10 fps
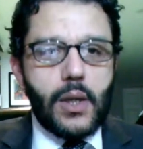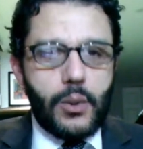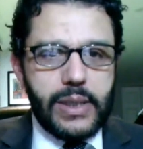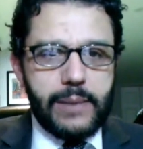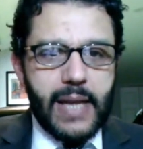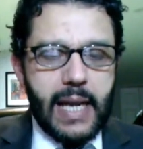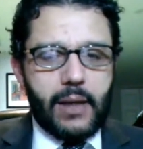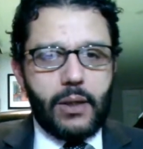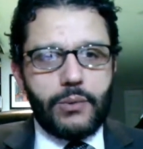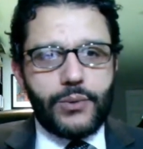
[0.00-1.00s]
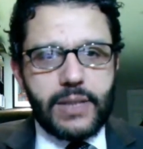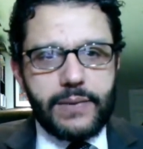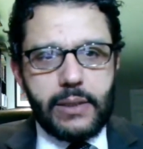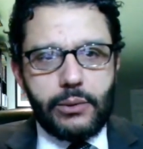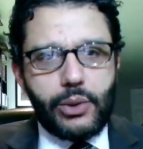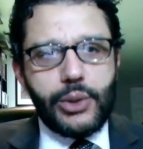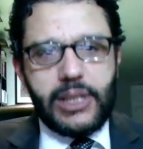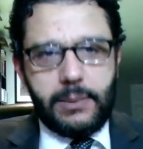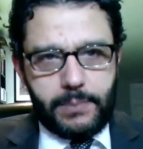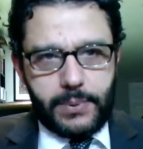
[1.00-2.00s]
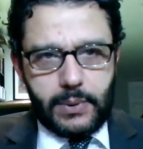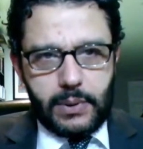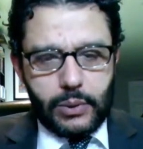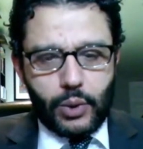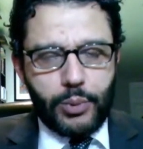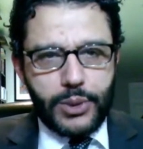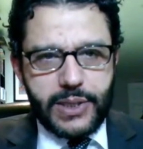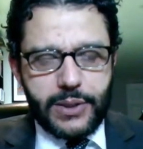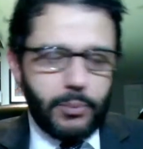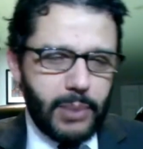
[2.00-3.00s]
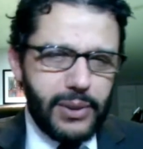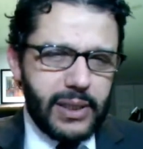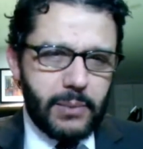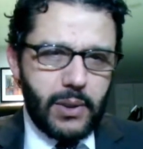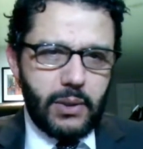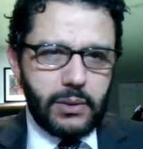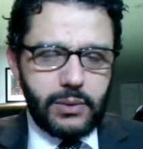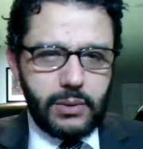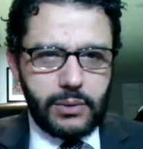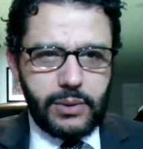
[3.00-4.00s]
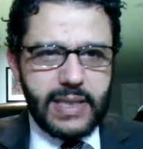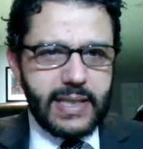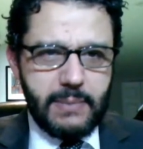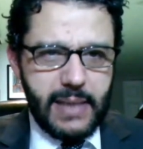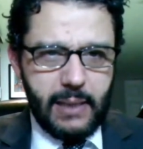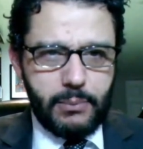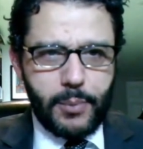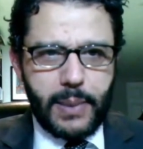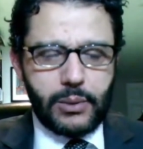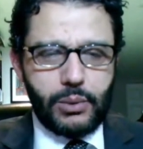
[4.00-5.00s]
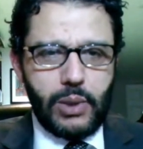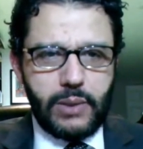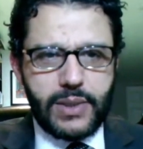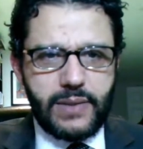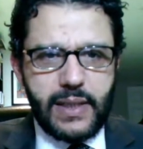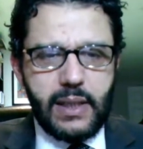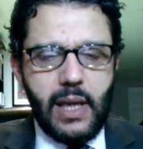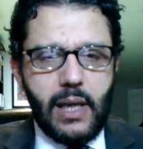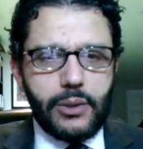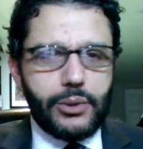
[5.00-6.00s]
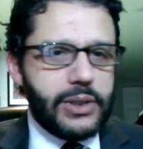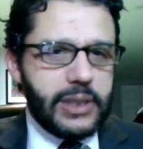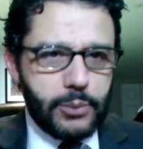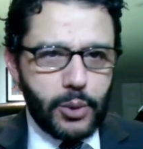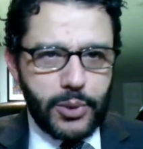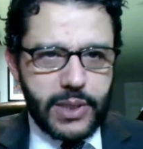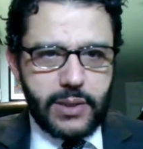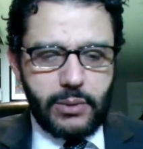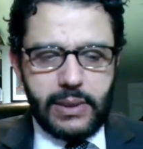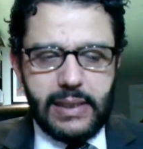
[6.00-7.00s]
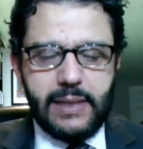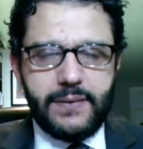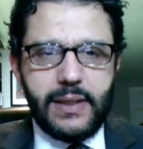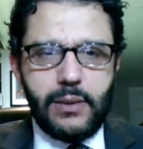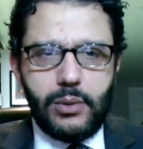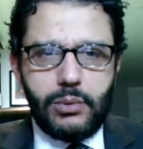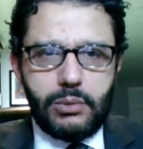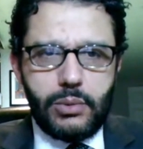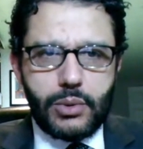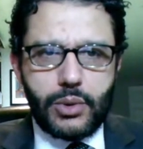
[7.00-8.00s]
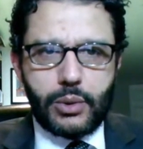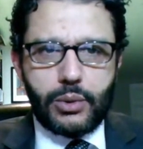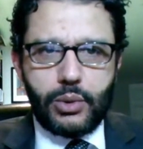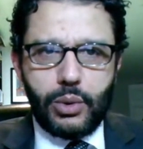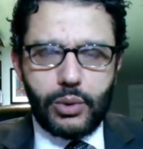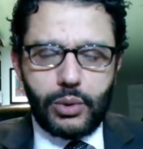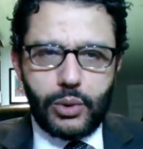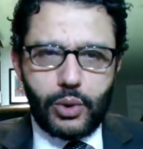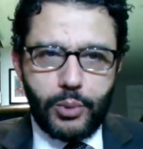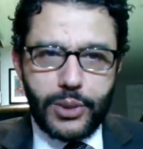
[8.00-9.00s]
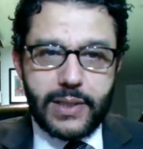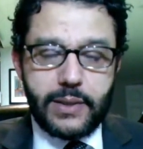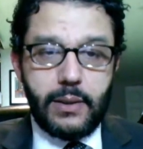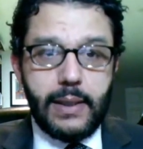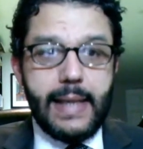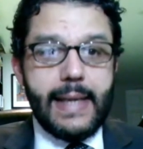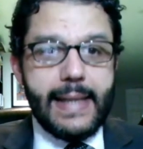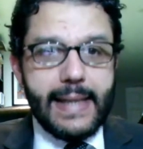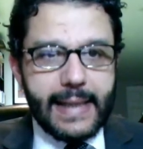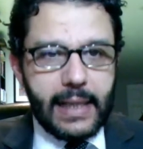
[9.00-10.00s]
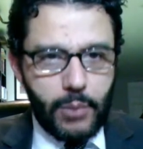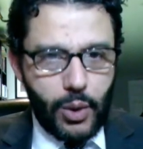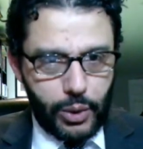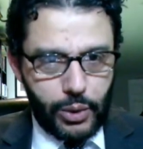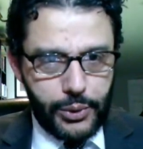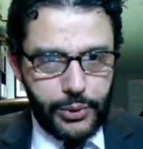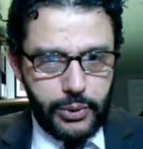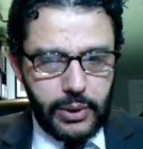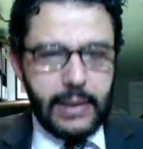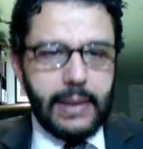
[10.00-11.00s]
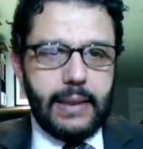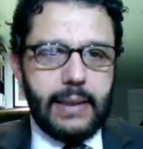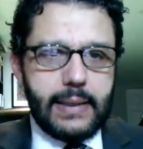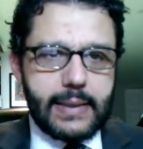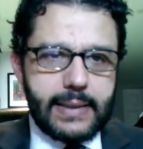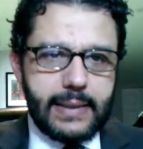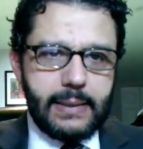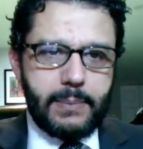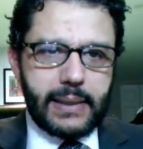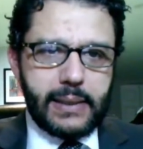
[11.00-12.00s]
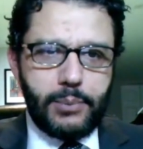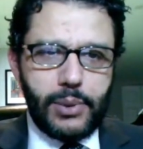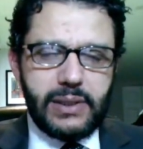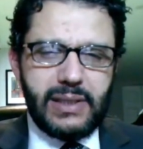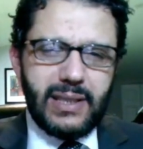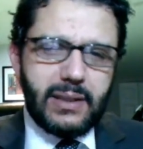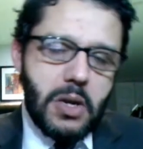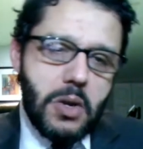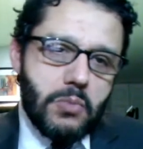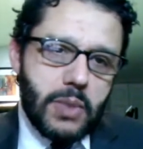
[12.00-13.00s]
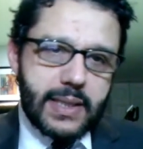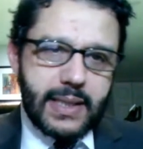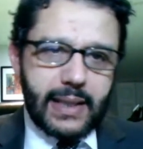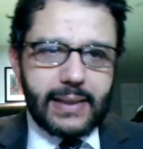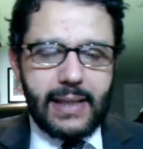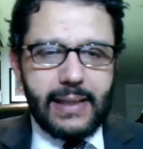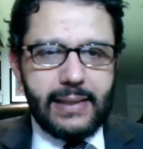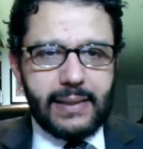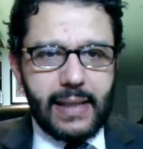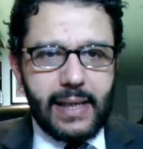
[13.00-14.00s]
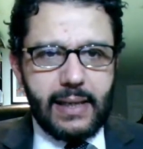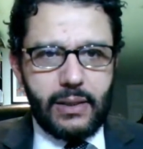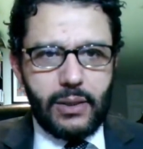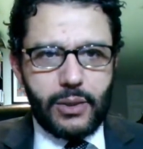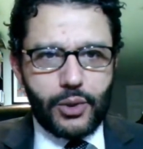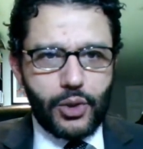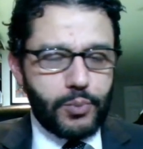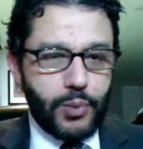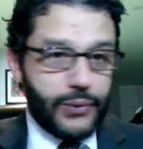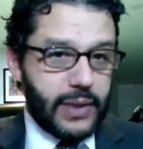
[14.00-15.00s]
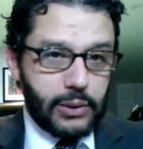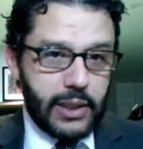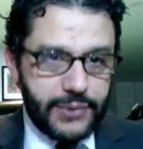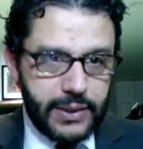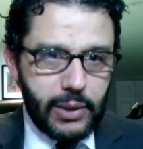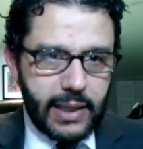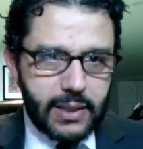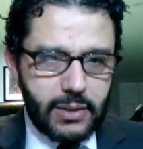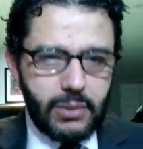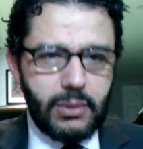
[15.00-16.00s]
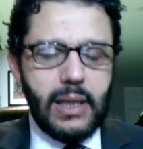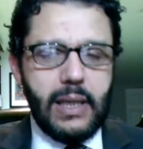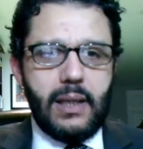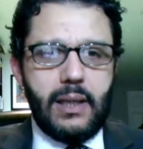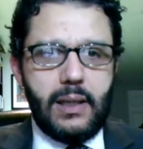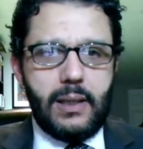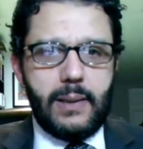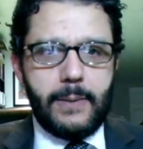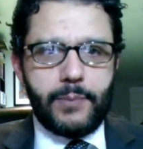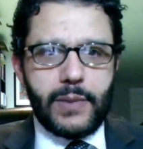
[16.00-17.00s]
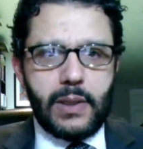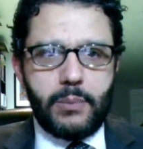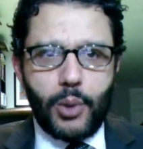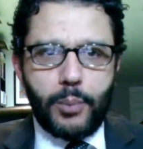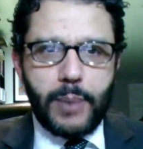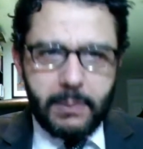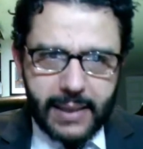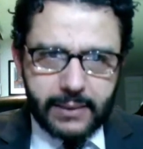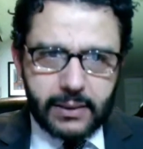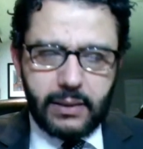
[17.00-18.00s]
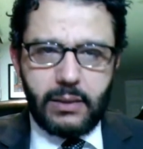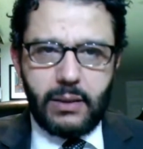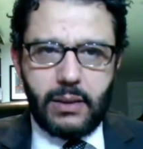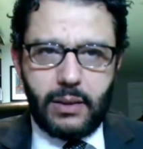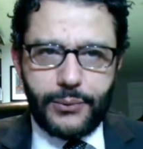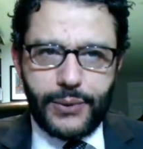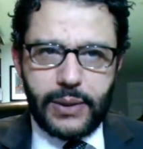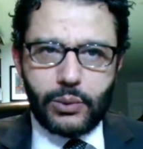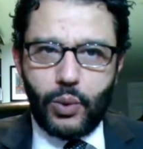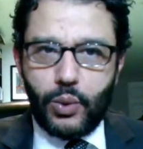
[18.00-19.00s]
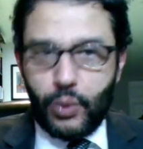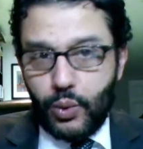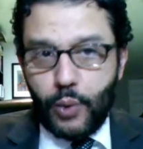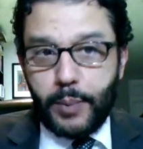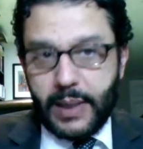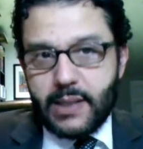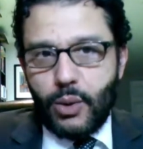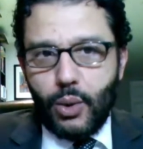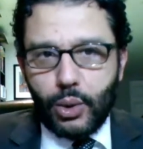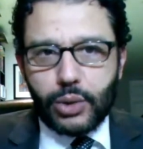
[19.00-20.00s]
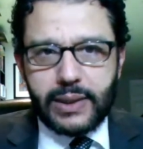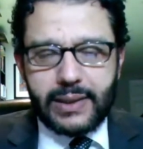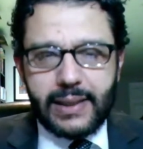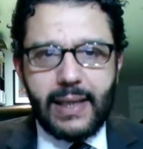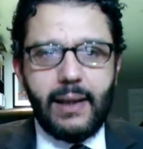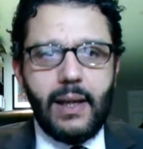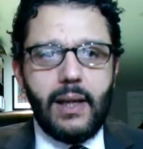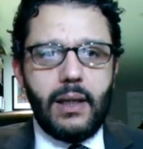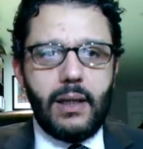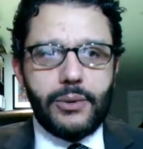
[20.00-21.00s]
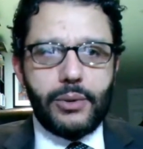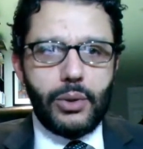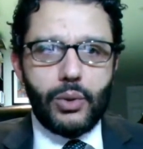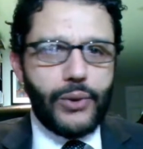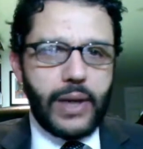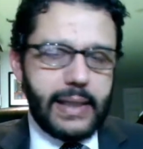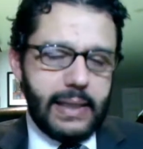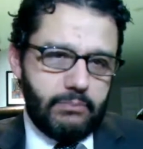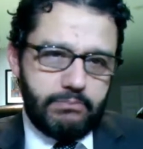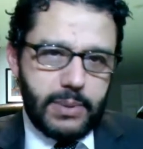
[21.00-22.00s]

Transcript: Oui, alors vous aviez deux types euh, d'opposition, pas uniquement en, Tunisie, mais un peu partout. Hein. Vous avez deux types d'opposition. Il y avait une, sorte d'opposition légalement reconnue. Euh, c'était des partis politiques. Certains étaient là euh, juste pour faire de la figuration, pour permettre en fait au, au président autoritaire de gouverner.